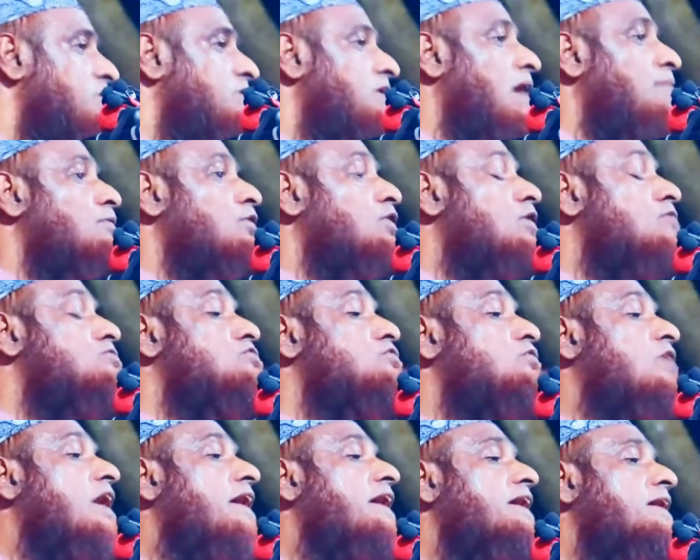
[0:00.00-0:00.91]
নাম হলো
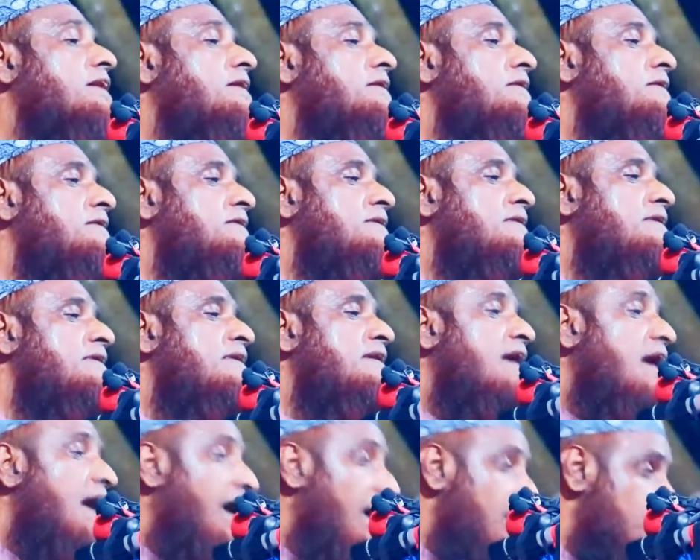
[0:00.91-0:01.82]
সুরায়
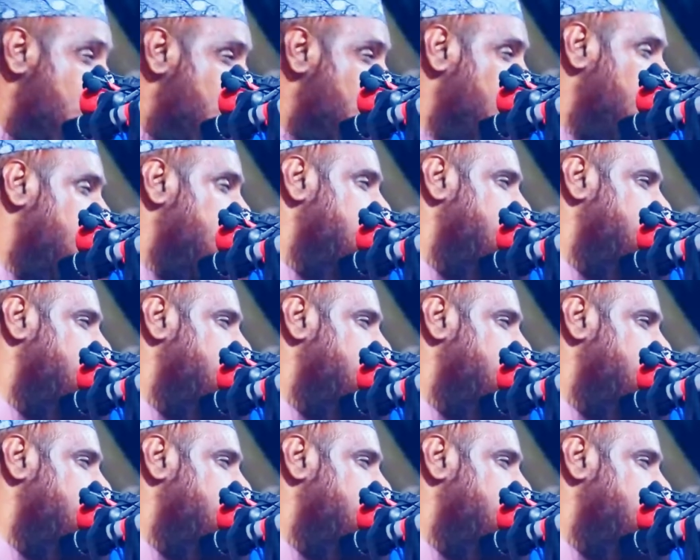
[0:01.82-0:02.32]
আসর